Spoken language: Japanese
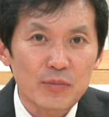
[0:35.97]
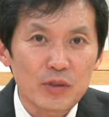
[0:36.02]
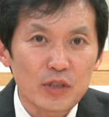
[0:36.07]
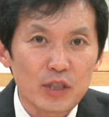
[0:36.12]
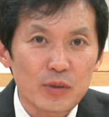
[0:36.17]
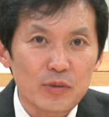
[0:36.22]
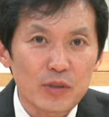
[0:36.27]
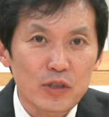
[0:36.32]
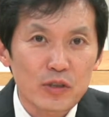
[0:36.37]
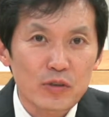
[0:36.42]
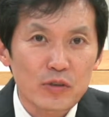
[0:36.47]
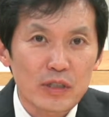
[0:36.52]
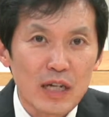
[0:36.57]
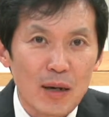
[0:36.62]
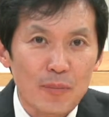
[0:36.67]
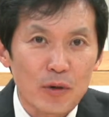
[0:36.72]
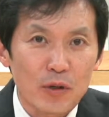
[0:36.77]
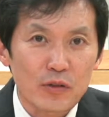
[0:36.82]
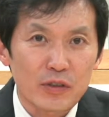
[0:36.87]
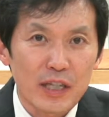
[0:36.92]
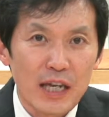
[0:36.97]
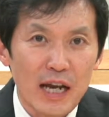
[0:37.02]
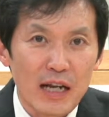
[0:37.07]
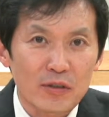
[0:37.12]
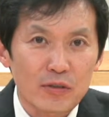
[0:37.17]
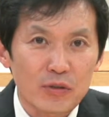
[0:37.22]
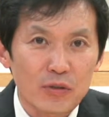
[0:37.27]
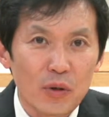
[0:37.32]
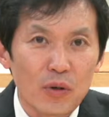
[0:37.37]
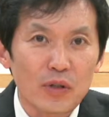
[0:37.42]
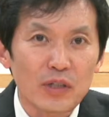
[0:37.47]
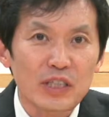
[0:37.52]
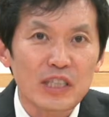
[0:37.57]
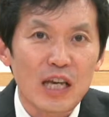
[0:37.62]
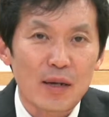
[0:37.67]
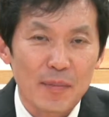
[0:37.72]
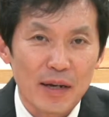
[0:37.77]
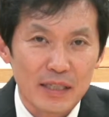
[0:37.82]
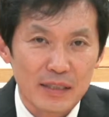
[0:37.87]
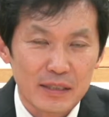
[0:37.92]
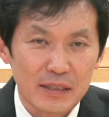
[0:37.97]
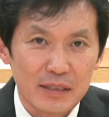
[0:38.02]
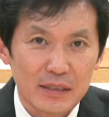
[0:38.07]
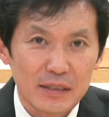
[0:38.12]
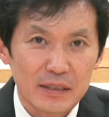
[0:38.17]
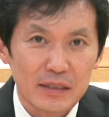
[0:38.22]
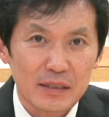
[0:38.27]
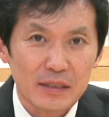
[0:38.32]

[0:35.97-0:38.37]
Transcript: 結びつく科目であると言えます。